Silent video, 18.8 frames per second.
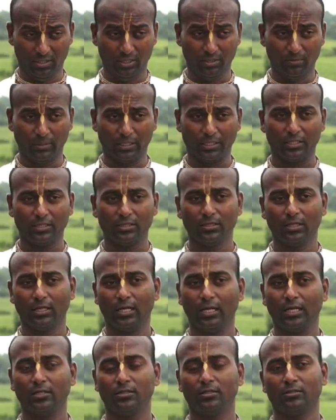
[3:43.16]
இந்த மாதிரி
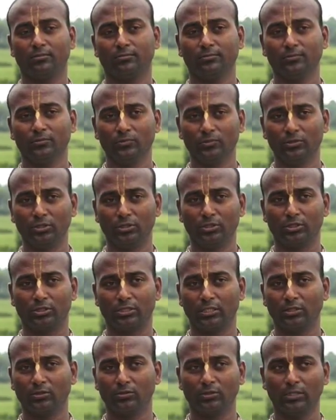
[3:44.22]
ஆயிரம் இது
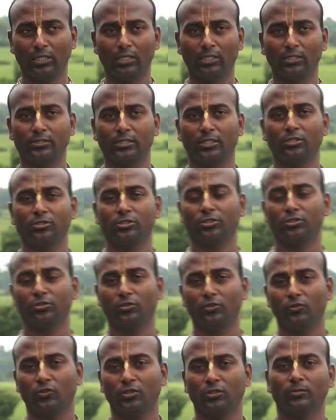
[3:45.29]
சேர்ந்து நாலு சேர்ந்த
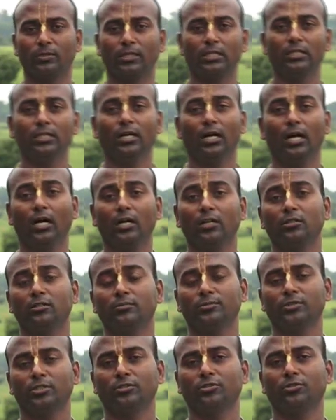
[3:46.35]
சத்துரயுகம் இந்த மாதிரி
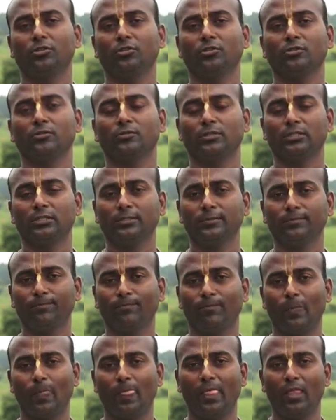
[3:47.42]
ஆயிரம் சத்துரயுகம் வந்து
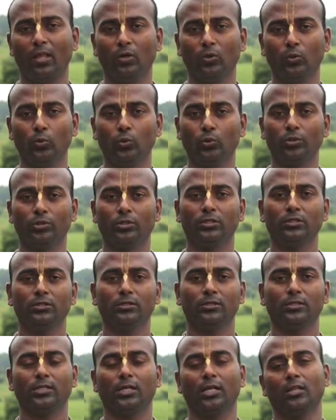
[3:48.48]
ஒரு
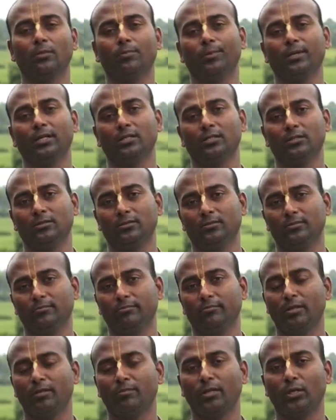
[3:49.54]
கல்பா
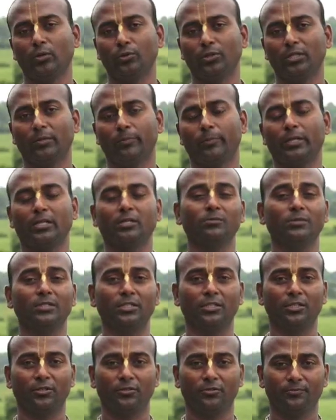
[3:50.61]
பிரம்மாவுடைய பன்னெண்டு
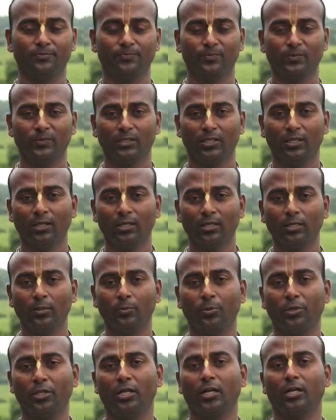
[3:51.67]
மணி நேரம்
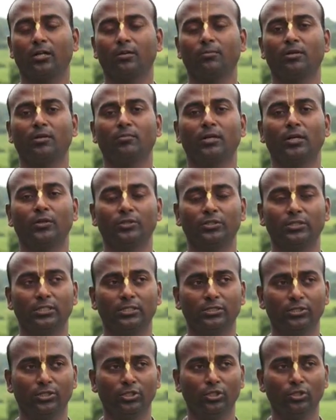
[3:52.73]
இப்படியாக பிரம்மா வந்து
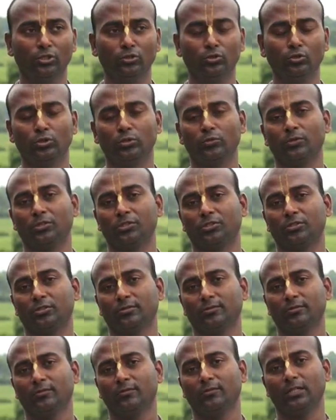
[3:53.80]
நூறு
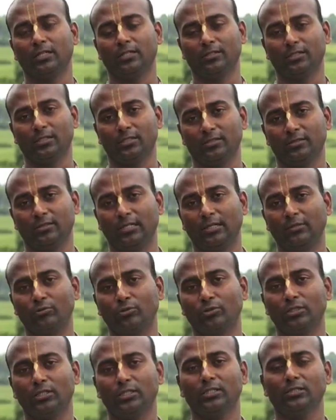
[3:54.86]
வருஷம் வாழறார்
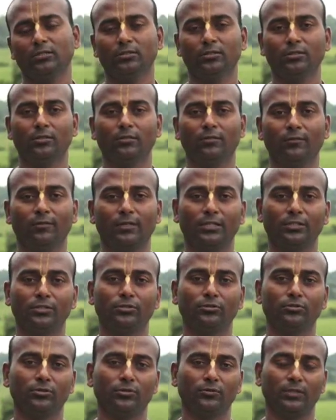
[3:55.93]
அவருடைய வயசு
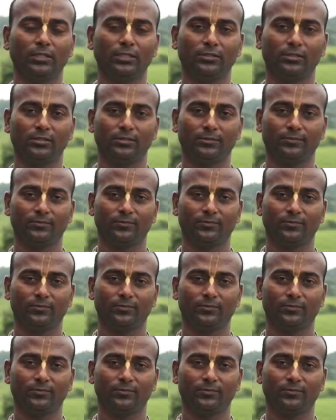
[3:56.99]
நூறு வயசு